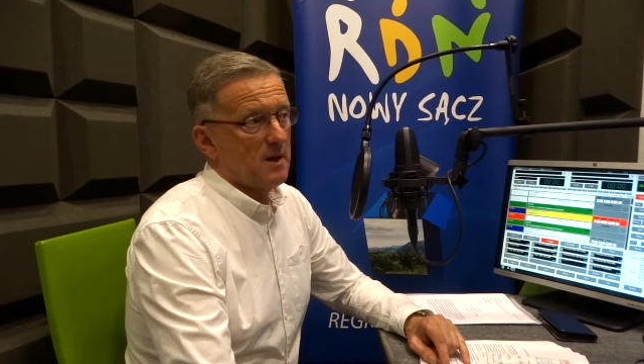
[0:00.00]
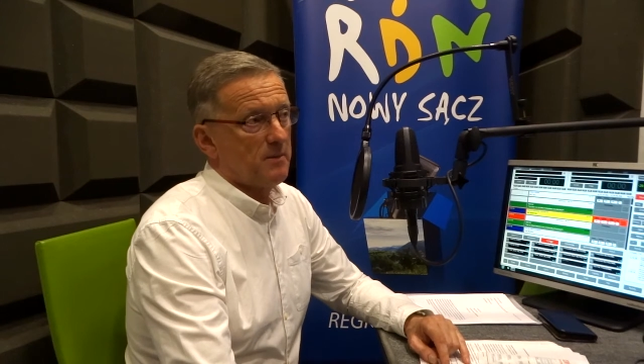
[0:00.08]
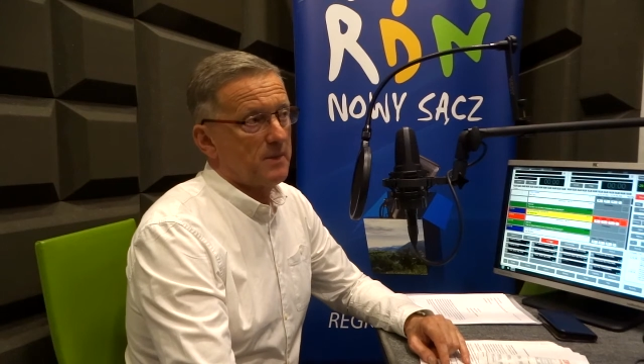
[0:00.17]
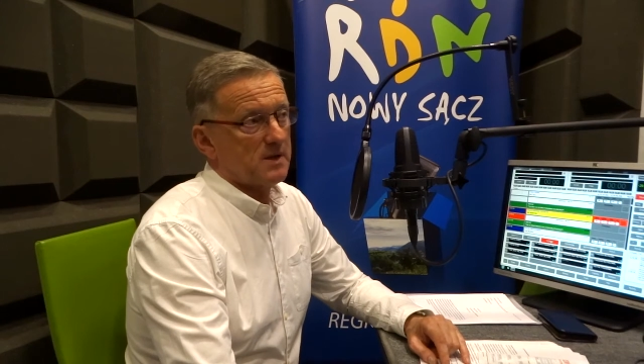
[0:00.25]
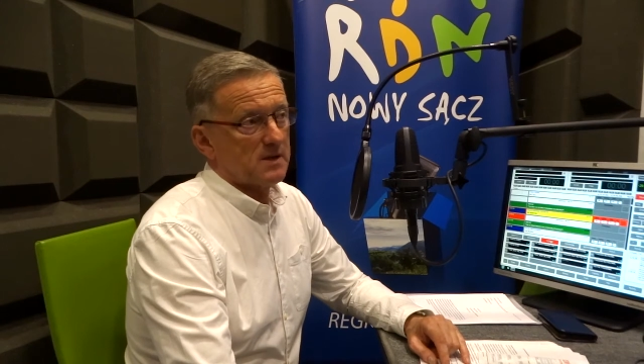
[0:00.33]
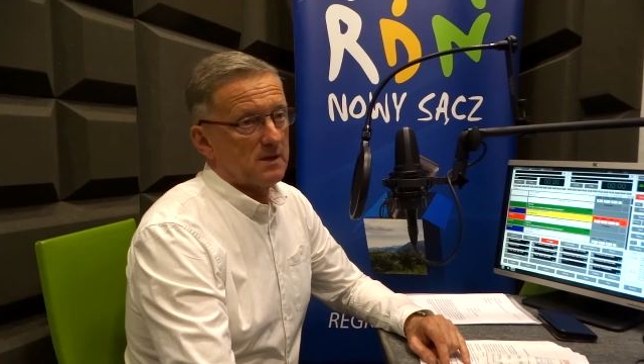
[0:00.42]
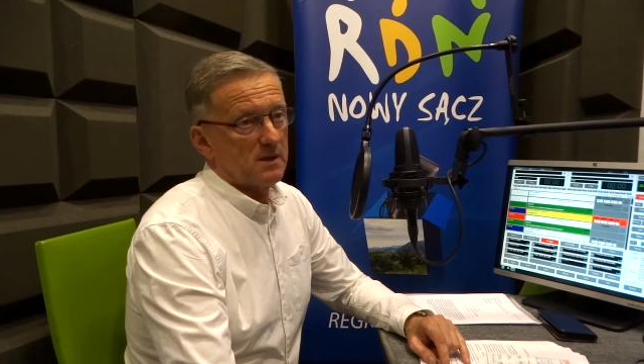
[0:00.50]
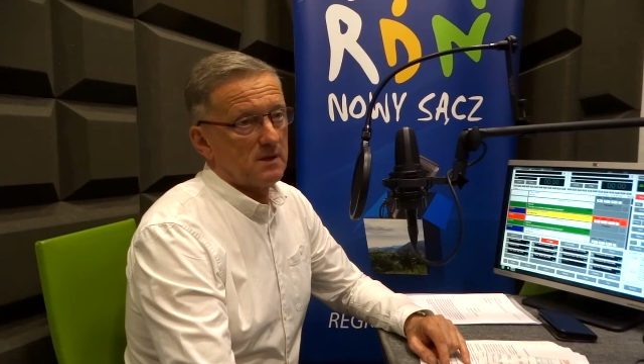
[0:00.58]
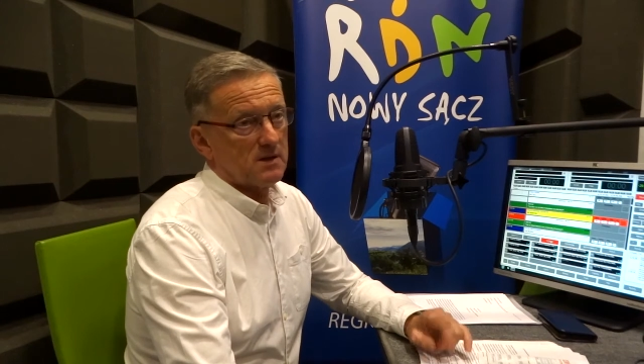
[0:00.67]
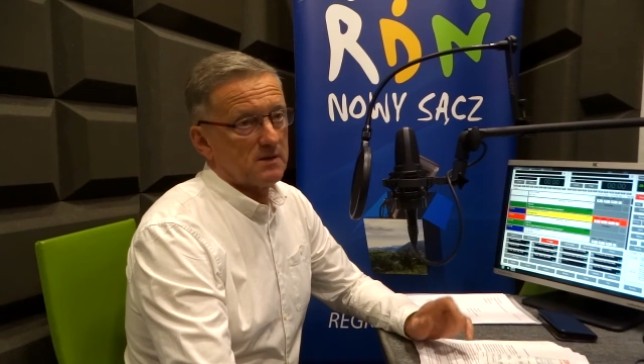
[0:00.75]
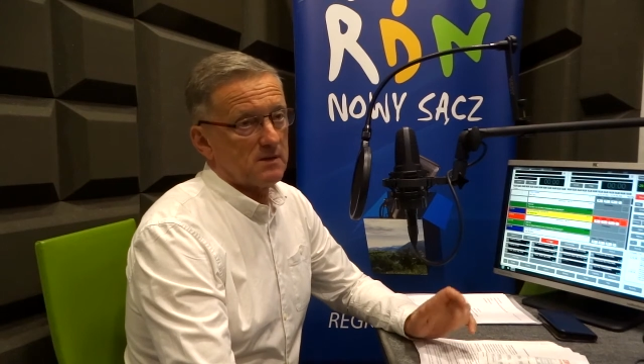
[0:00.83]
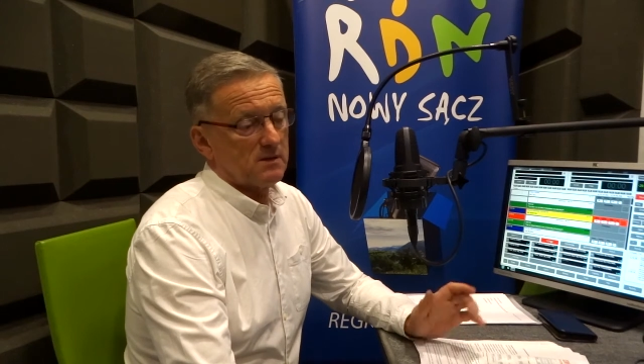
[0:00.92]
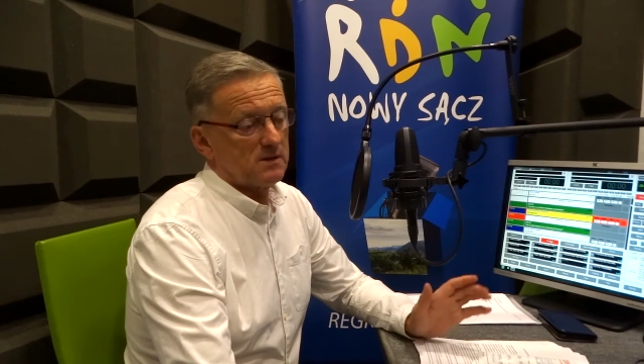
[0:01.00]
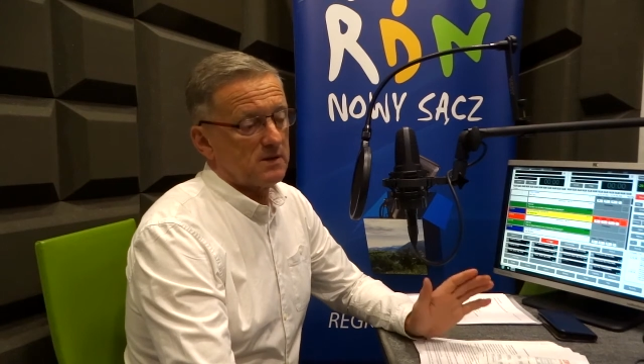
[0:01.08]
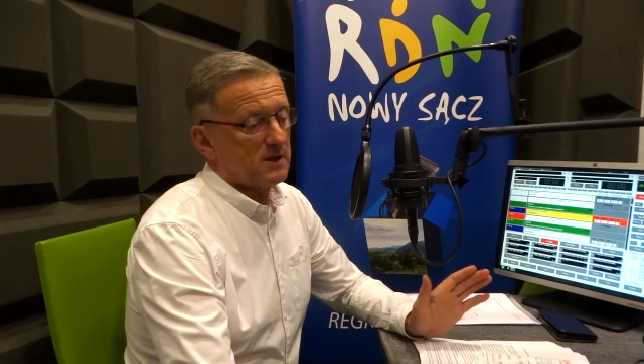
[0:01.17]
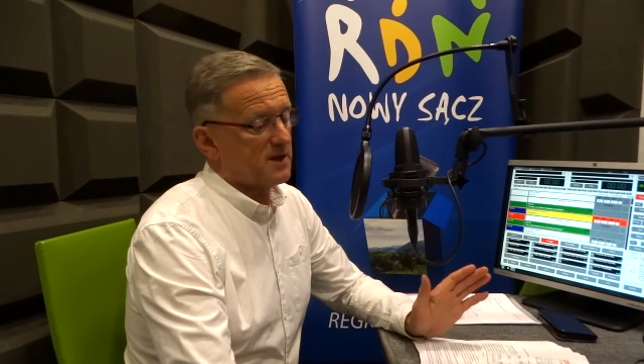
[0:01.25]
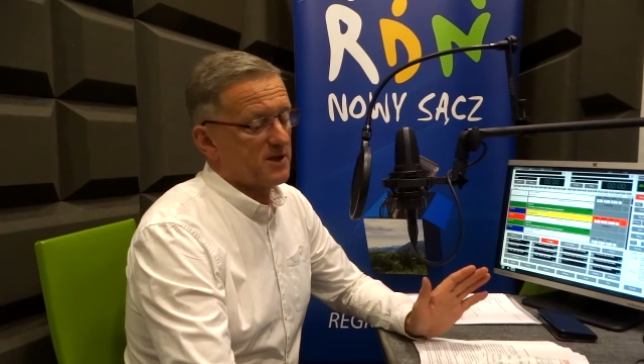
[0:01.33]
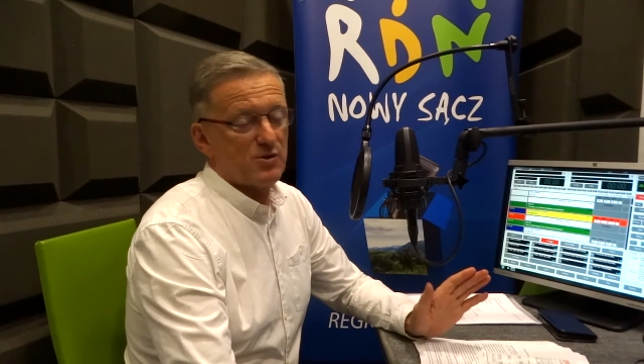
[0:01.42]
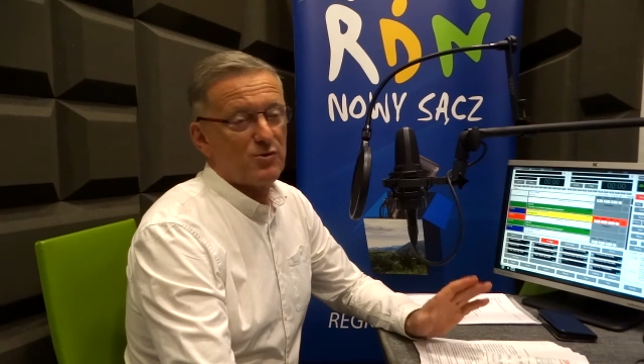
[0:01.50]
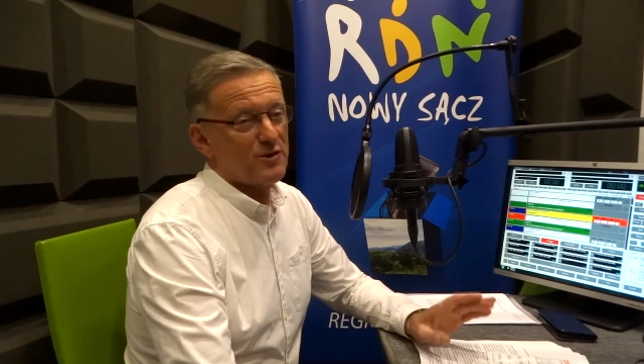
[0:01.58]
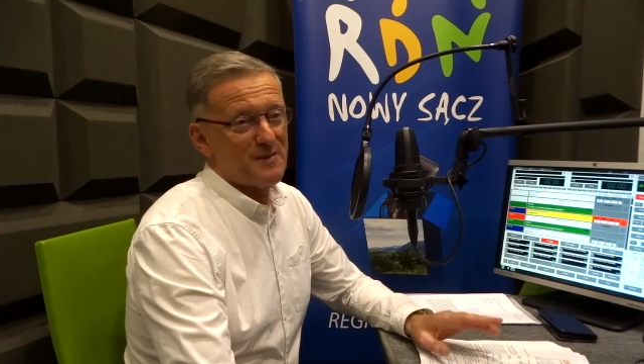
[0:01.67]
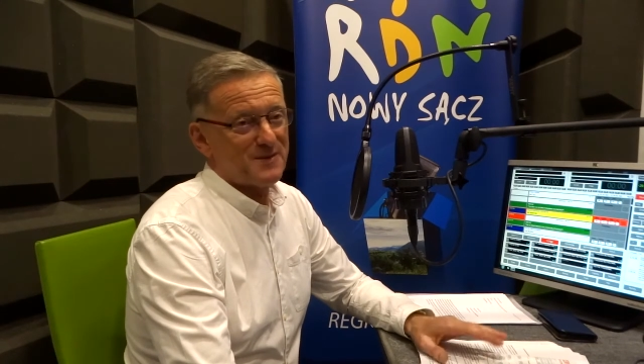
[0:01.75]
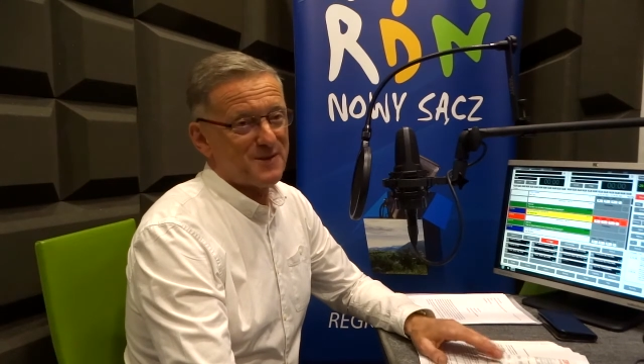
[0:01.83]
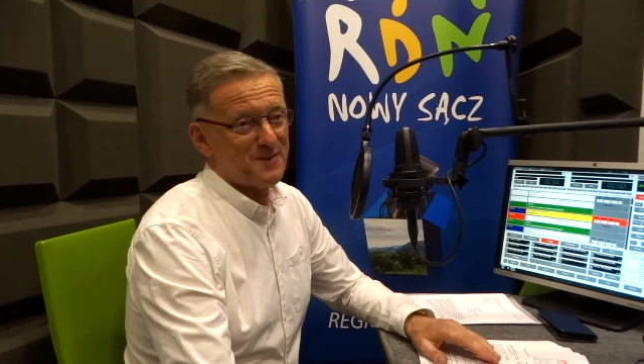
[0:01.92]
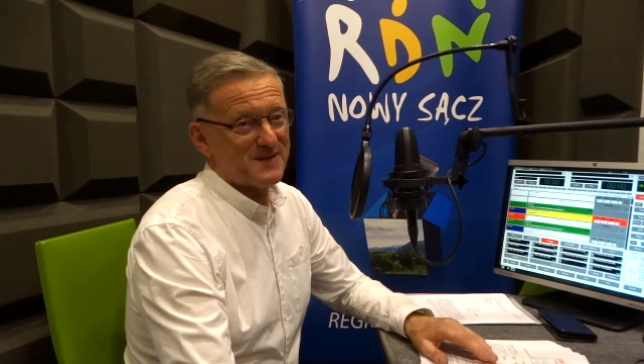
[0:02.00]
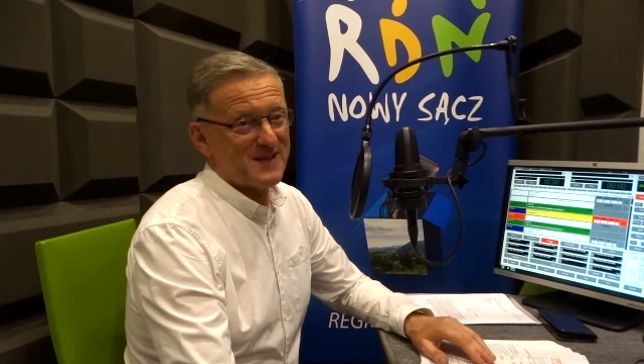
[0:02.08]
My y, to nie regulujemy sobie